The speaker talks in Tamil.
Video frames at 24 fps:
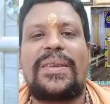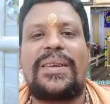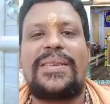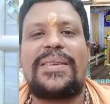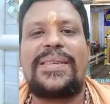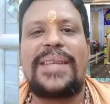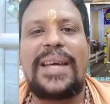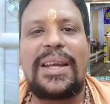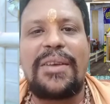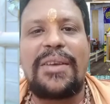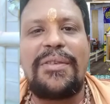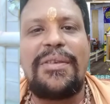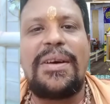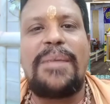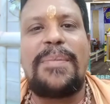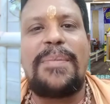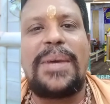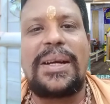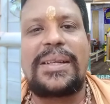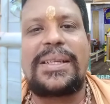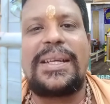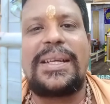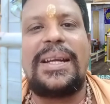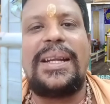சர்வ
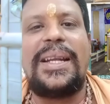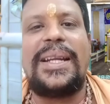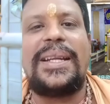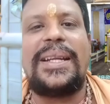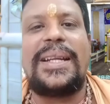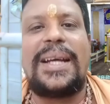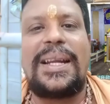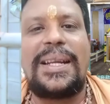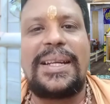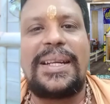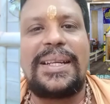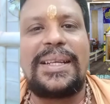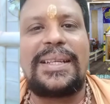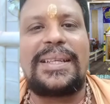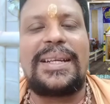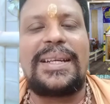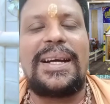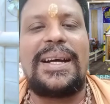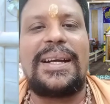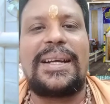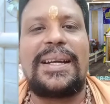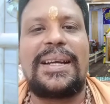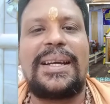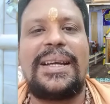மக்களின்
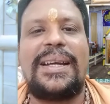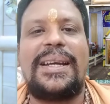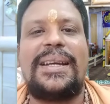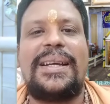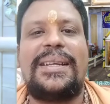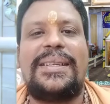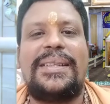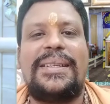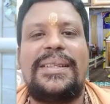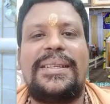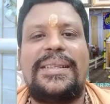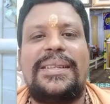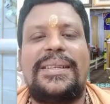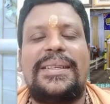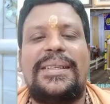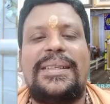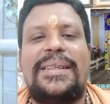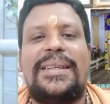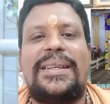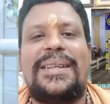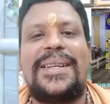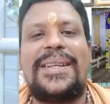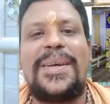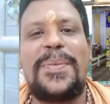நலனுக்காக
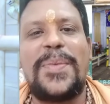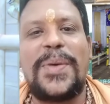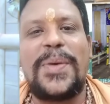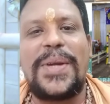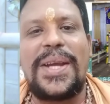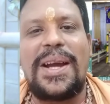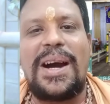நம்முடைய